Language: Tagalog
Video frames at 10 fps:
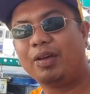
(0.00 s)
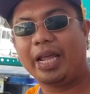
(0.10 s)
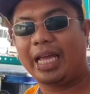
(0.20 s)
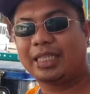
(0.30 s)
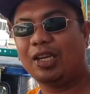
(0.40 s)
Mayor
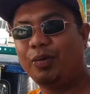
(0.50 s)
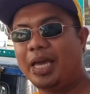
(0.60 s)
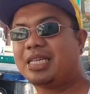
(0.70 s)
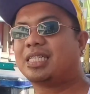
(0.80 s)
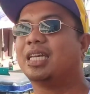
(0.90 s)
Regis
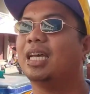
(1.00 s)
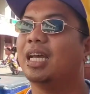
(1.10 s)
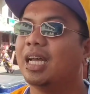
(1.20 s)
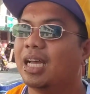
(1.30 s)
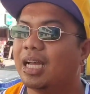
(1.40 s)
Andres,
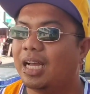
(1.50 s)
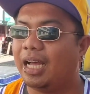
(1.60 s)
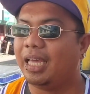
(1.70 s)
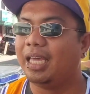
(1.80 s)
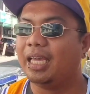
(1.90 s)
ah.
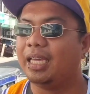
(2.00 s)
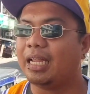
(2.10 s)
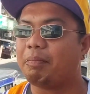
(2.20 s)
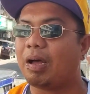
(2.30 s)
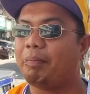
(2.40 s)
ay
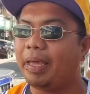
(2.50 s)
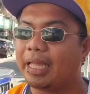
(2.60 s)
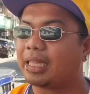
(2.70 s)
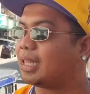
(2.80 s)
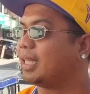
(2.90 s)
napakabait.